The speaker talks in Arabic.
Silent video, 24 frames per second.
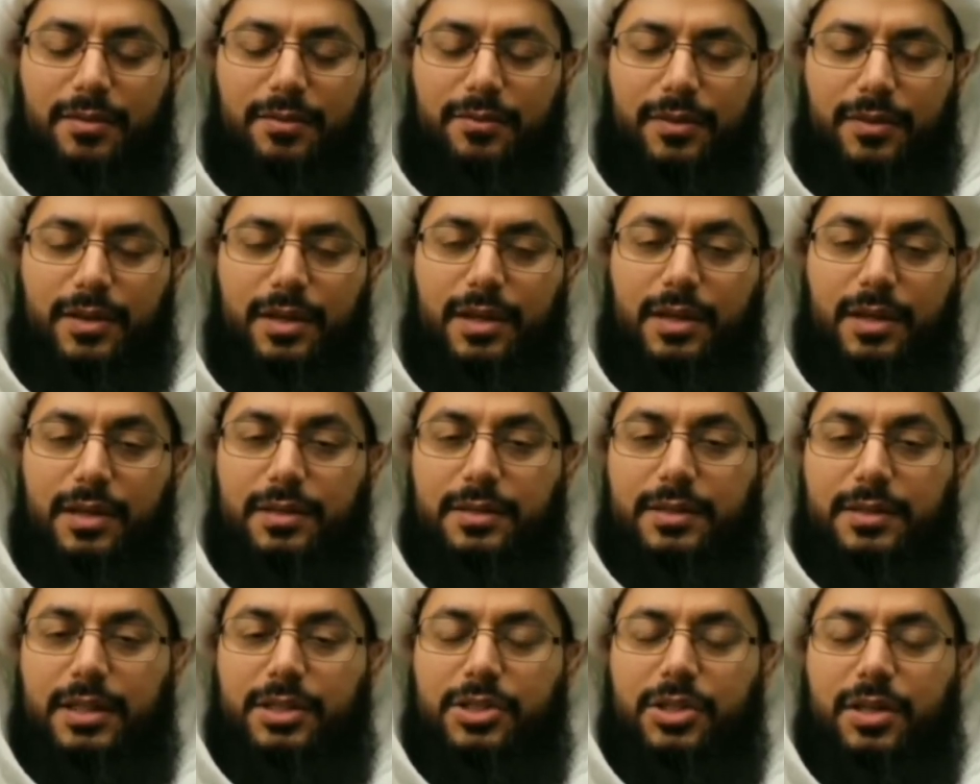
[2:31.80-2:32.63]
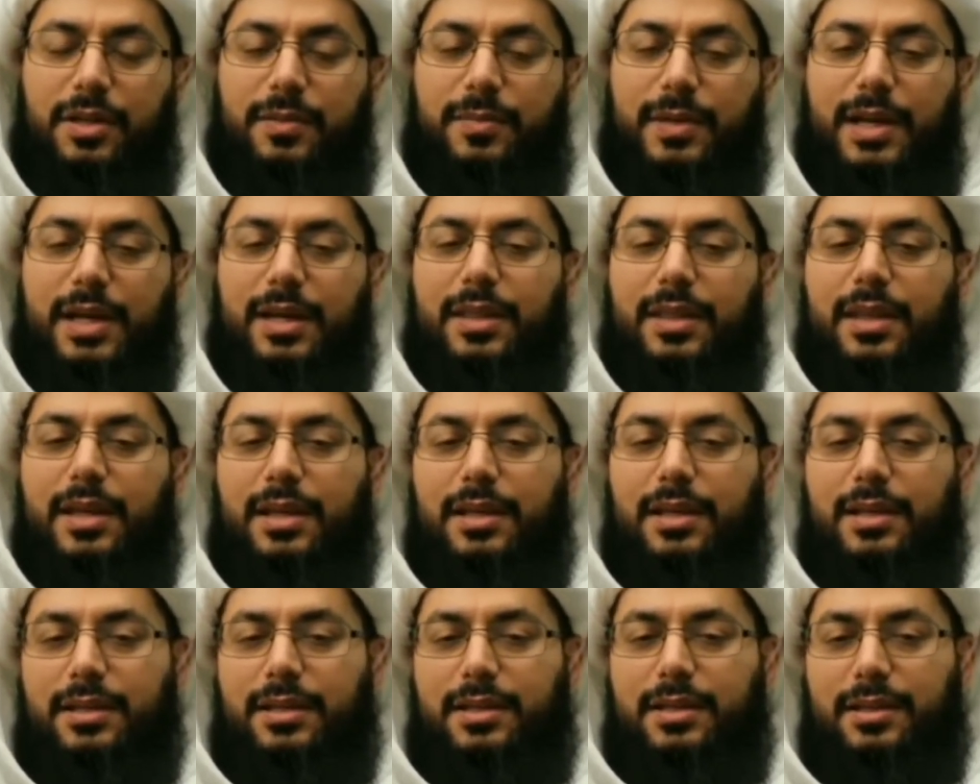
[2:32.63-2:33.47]
فانتشر مع
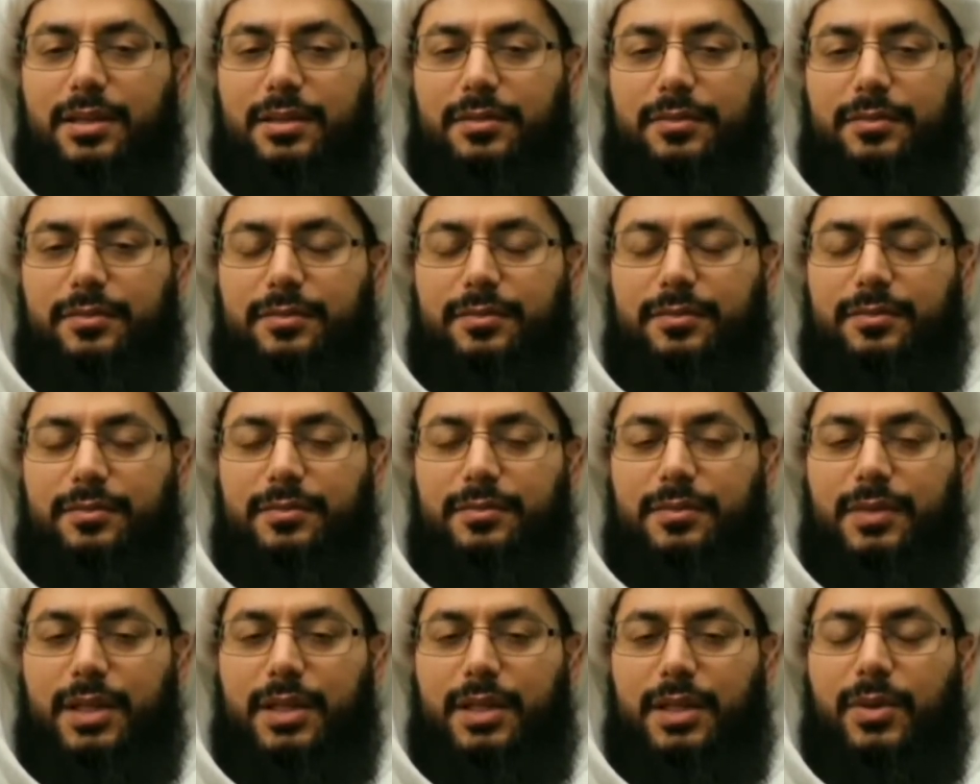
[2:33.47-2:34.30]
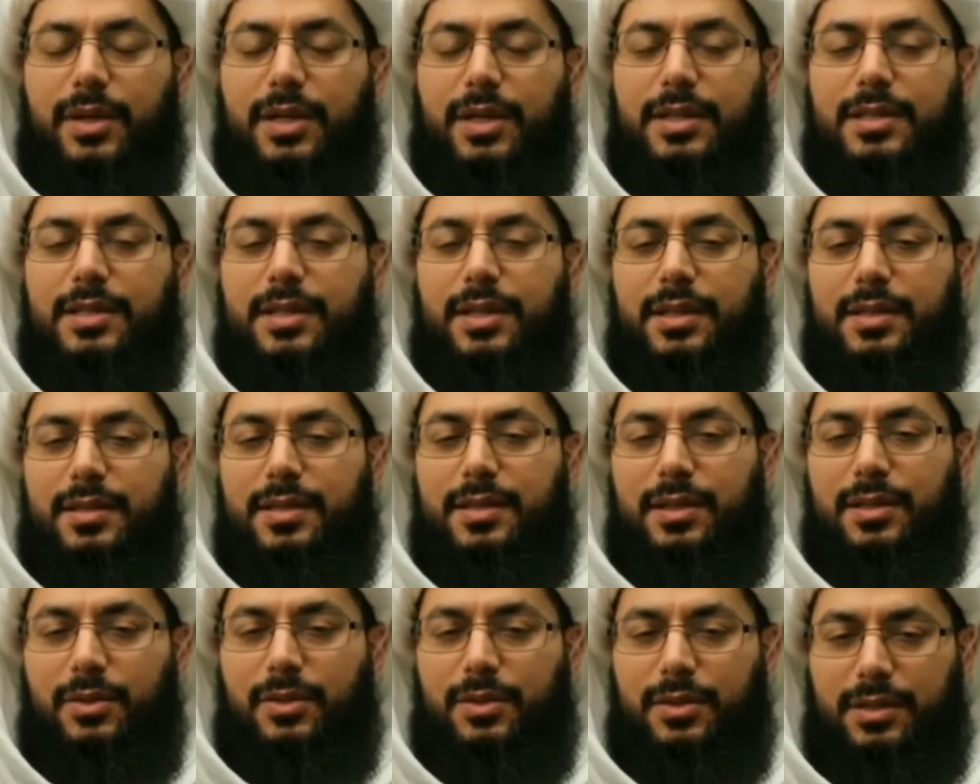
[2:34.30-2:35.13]
ذلك لانه انا
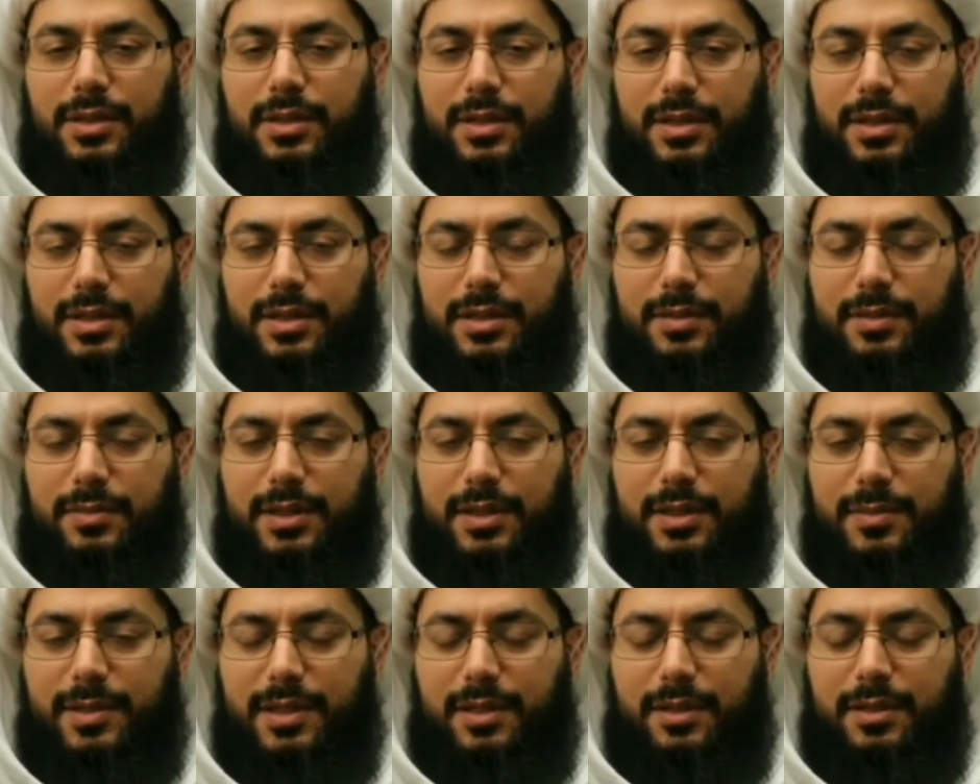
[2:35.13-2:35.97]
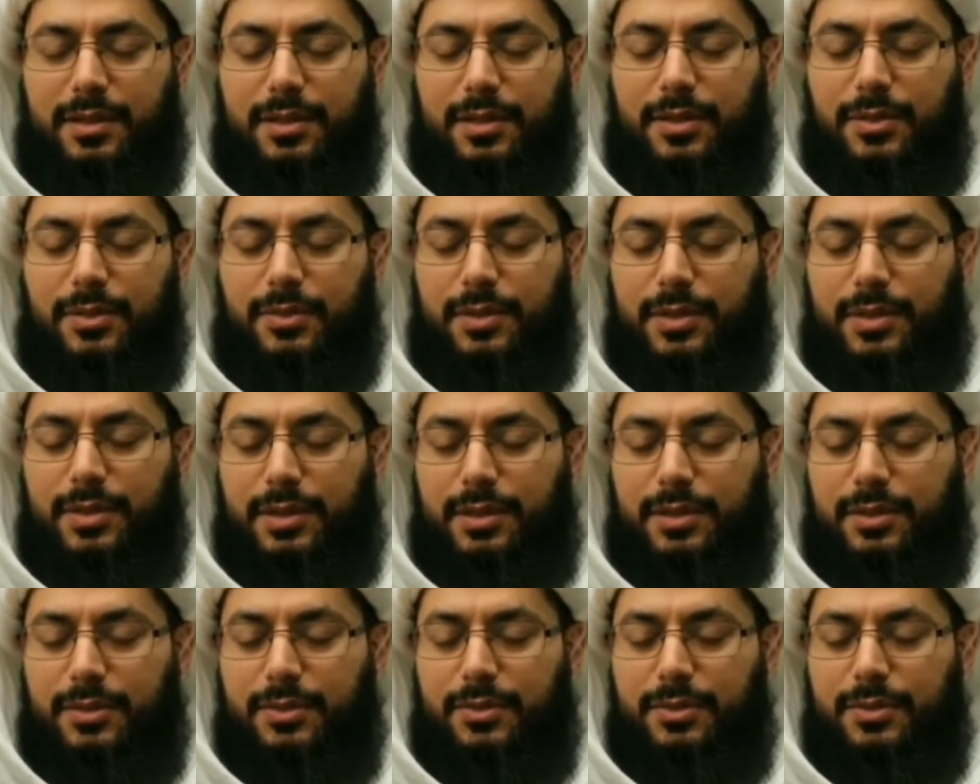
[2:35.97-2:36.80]
سالوني يعني بعض الاخوه
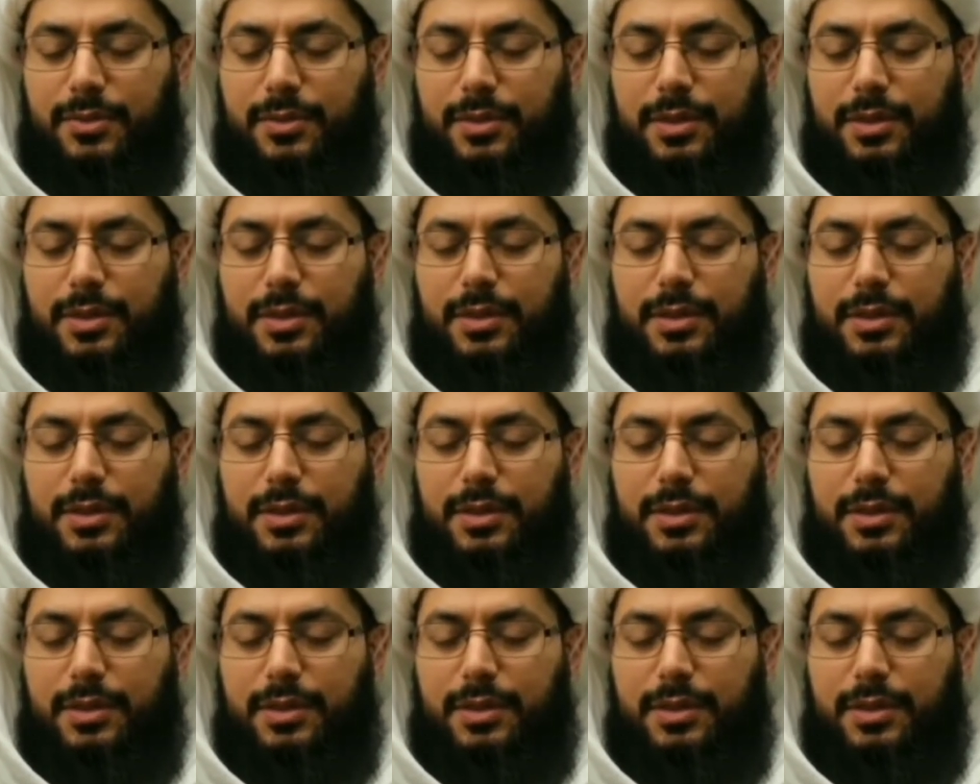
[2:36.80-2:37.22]
انه